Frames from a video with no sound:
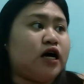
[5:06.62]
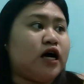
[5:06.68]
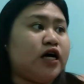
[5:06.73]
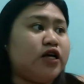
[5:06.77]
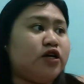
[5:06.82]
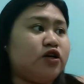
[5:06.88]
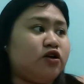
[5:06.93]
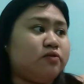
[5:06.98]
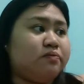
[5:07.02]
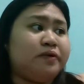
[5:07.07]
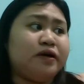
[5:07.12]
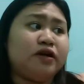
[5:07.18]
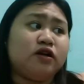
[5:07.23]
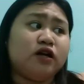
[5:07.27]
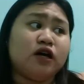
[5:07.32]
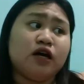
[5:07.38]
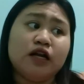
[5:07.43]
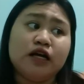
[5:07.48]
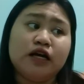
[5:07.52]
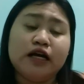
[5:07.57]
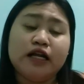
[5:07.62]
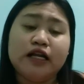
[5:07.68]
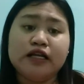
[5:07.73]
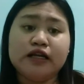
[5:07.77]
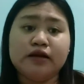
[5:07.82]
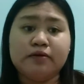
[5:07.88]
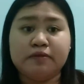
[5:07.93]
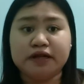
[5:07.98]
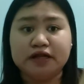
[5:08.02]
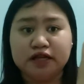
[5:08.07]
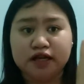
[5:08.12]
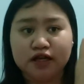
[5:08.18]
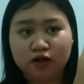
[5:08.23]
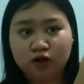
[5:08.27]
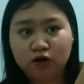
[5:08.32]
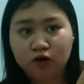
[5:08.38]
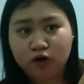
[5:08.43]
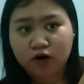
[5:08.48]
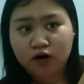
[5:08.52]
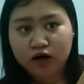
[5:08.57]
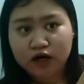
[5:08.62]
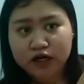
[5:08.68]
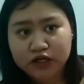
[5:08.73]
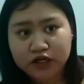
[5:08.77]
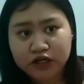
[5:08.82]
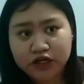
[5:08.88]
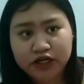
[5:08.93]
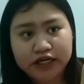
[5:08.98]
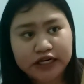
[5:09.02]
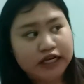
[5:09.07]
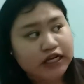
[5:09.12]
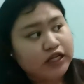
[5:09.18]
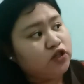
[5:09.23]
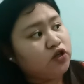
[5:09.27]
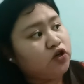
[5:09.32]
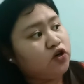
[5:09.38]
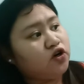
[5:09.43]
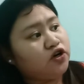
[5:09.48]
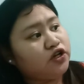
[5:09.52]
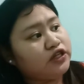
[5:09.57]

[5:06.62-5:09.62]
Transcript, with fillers: ayun. Pero nakalagay din naman dito, under dito,